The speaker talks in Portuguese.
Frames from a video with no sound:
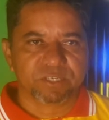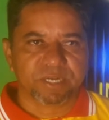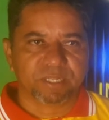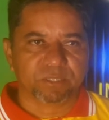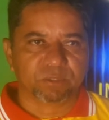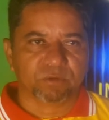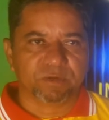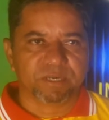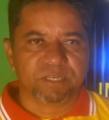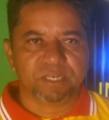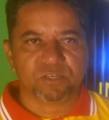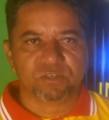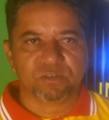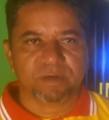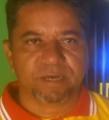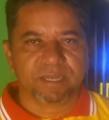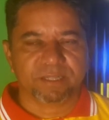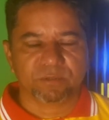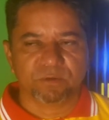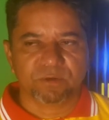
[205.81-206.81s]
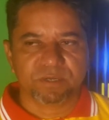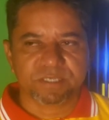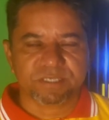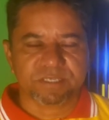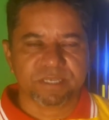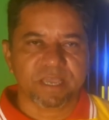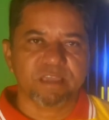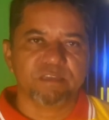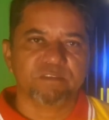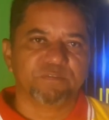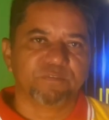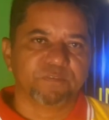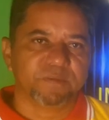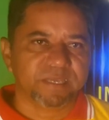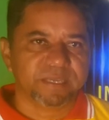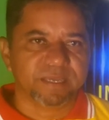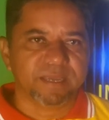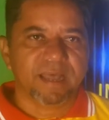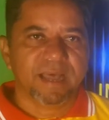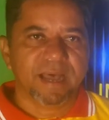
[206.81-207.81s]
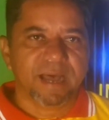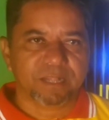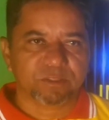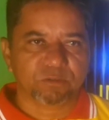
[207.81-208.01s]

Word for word: diretoria, jogadores, enfim,